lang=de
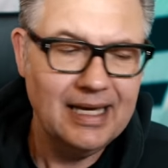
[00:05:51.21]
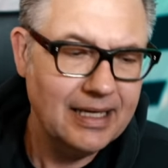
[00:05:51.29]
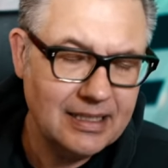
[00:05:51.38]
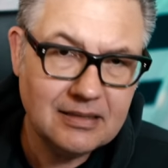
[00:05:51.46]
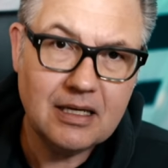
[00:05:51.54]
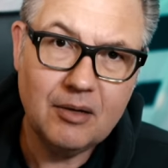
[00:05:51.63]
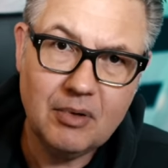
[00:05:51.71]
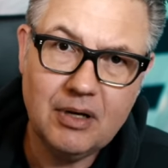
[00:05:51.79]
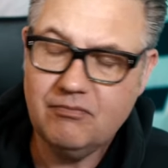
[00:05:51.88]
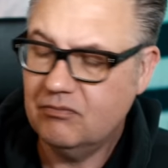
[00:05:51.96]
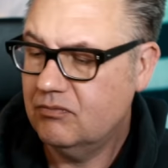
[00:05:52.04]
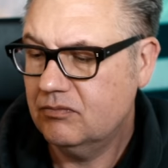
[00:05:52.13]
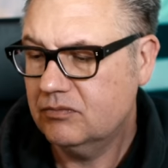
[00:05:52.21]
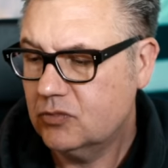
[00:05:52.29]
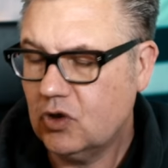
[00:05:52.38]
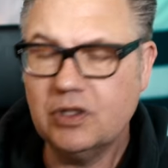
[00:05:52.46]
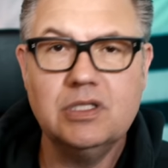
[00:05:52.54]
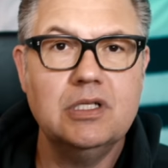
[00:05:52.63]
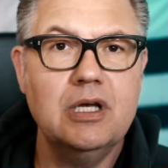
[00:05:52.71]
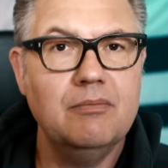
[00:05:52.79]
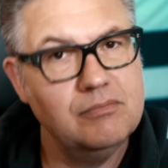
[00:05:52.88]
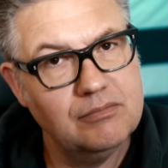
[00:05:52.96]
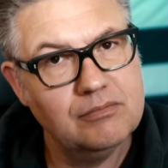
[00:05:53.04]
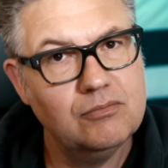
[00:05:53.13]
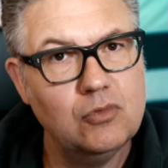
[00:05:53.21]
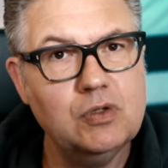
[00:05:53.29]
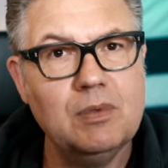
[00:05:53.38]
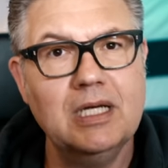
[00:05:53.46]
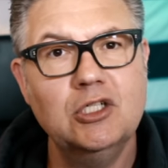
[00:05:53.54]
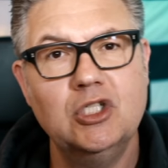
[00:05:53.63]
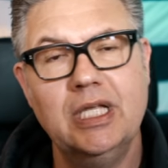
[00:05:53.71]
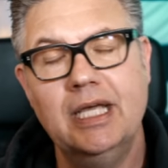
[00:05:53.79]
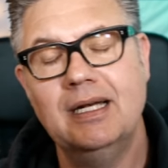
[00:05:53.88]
ist aber trotzdem muss man gestehen,